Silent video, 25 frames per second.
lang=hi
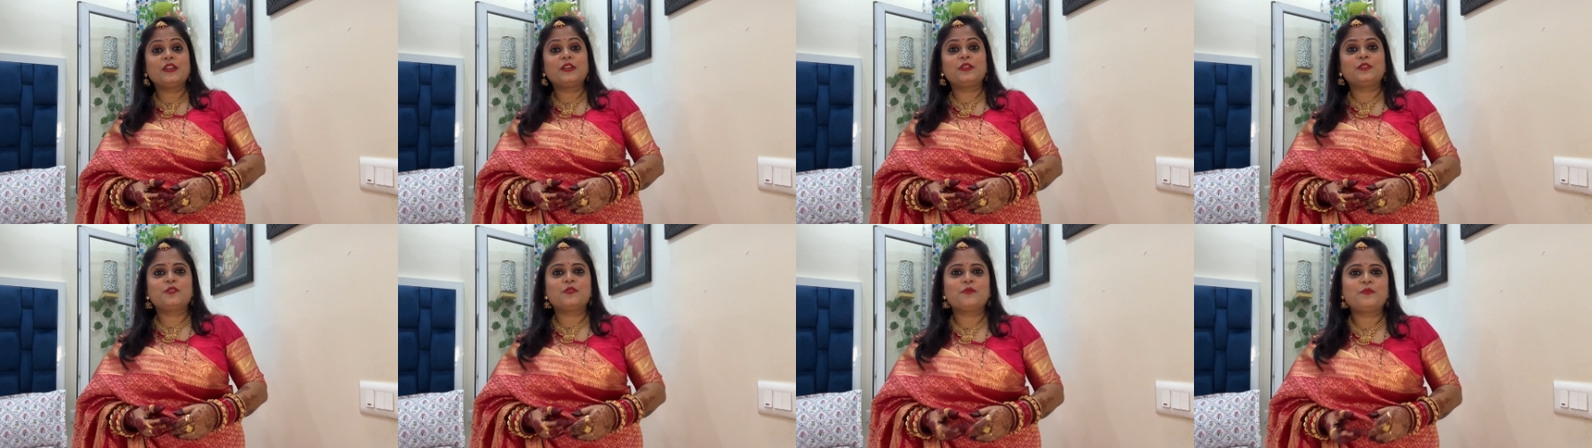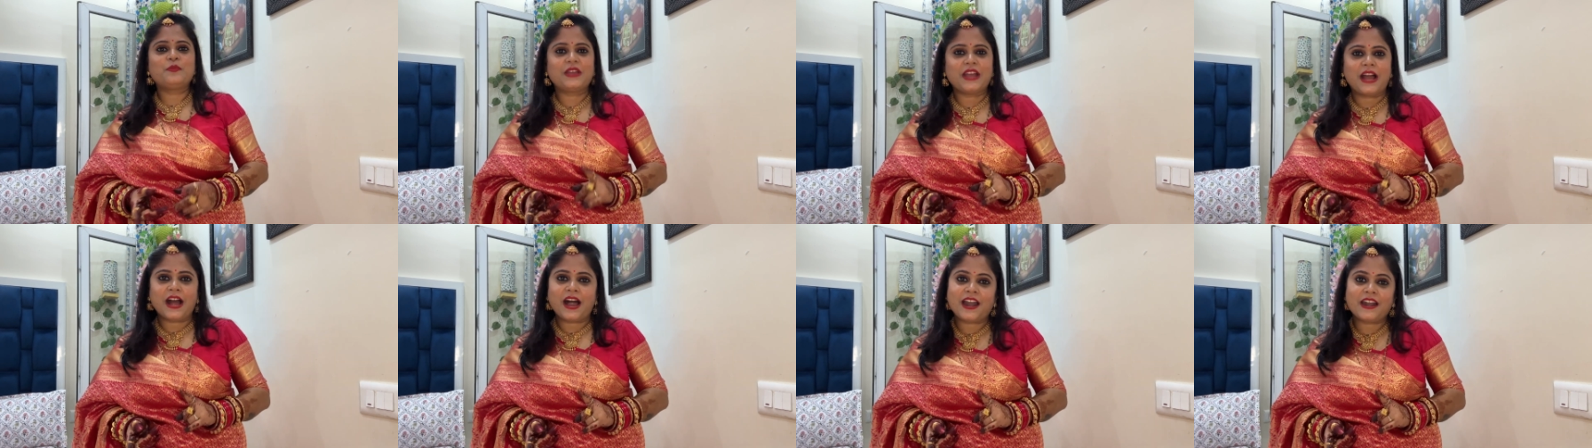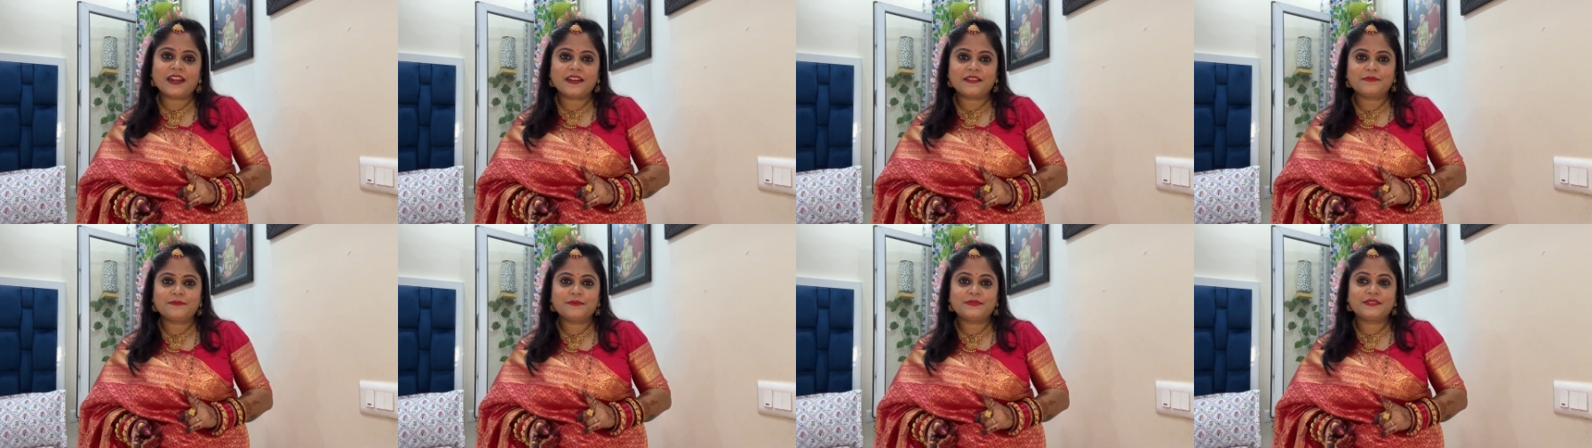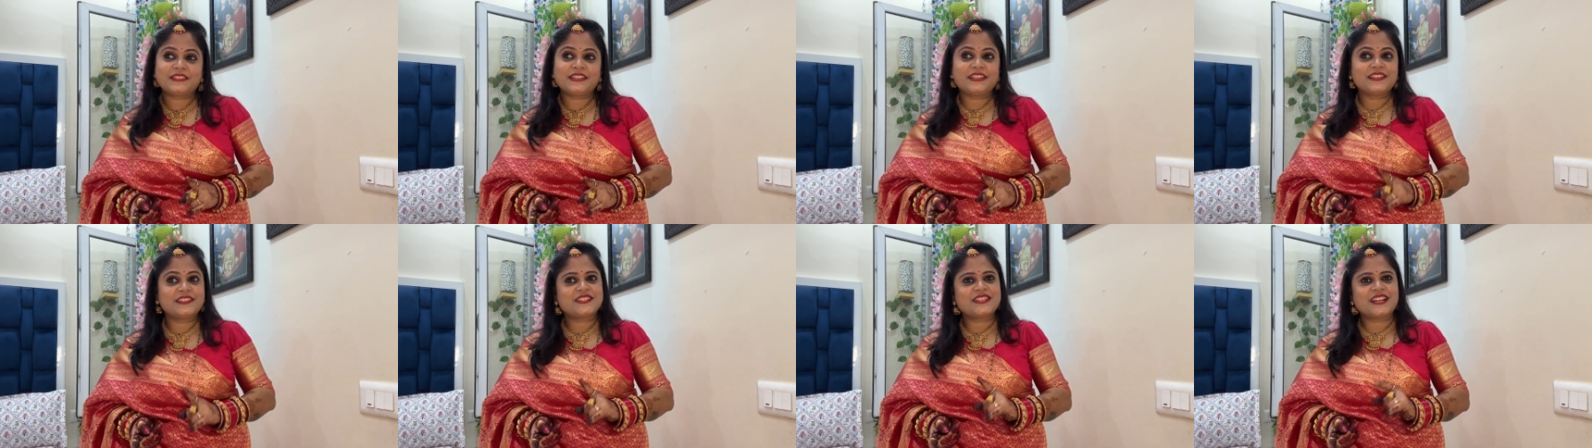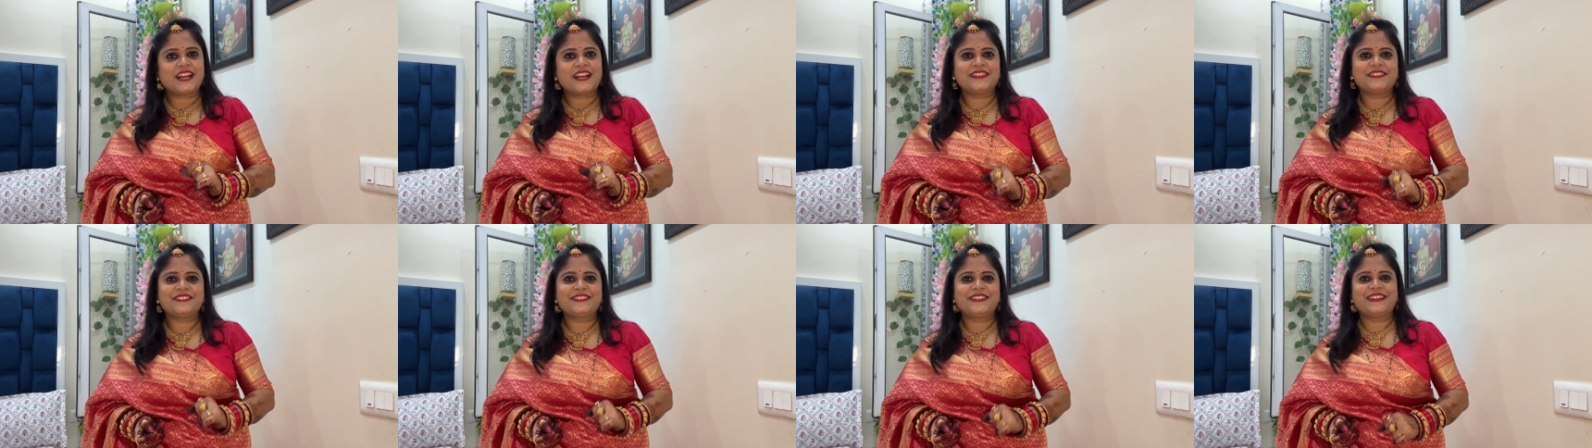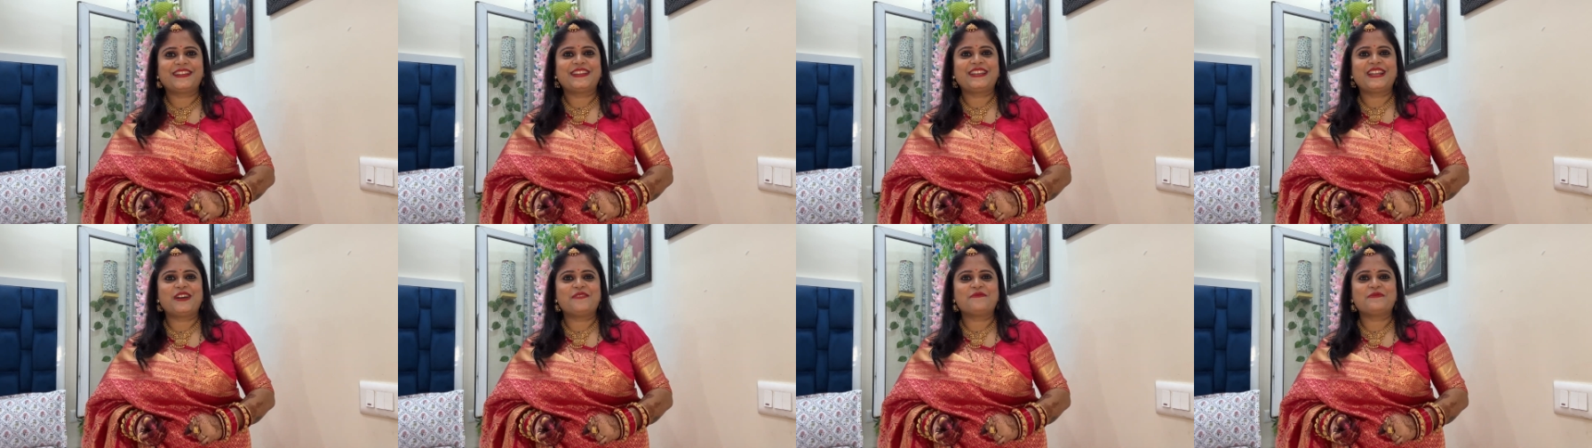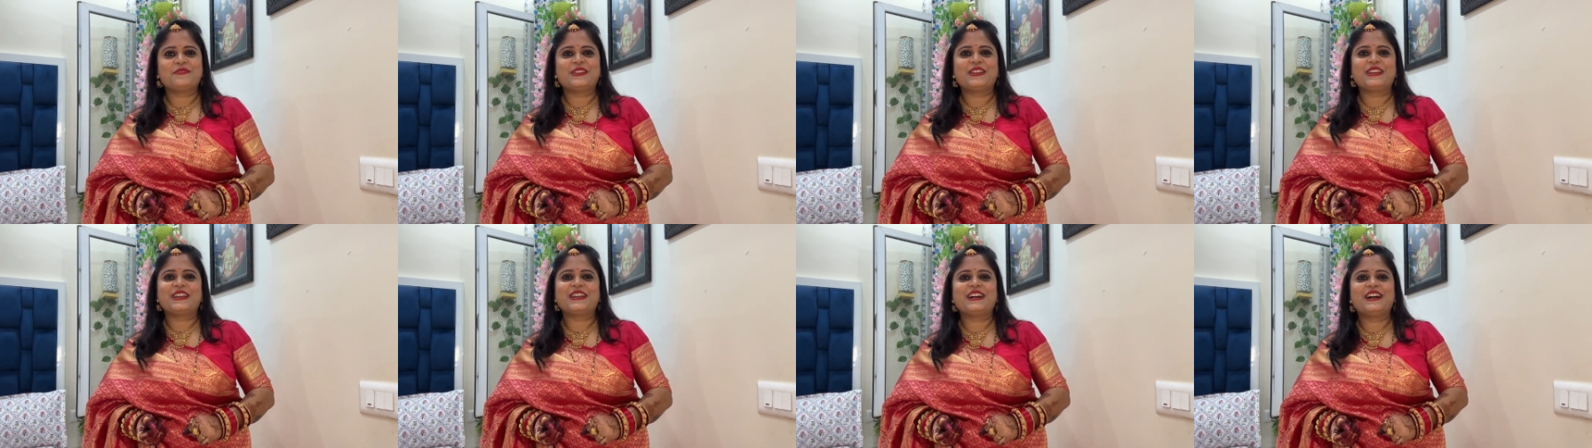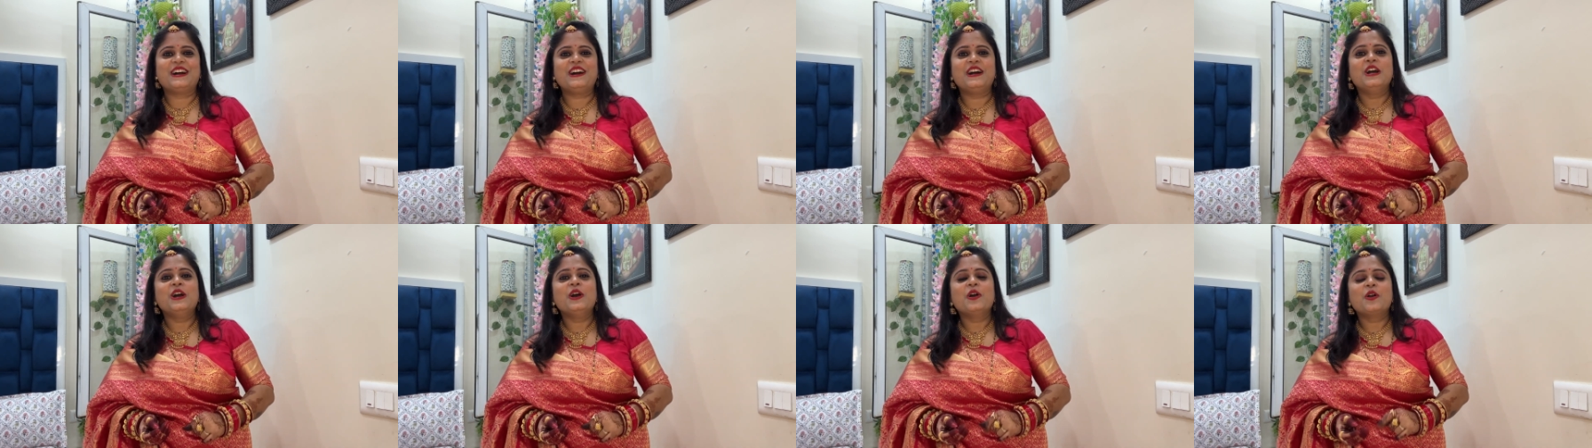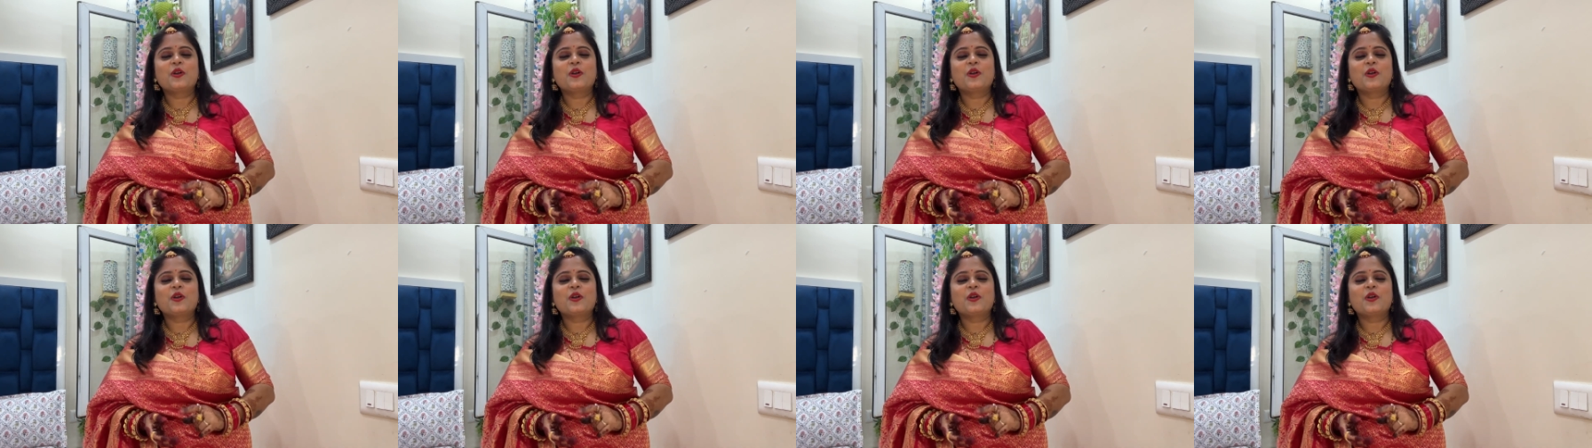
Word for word: नहीं तो बिहार से चांद देखना पड़ेगा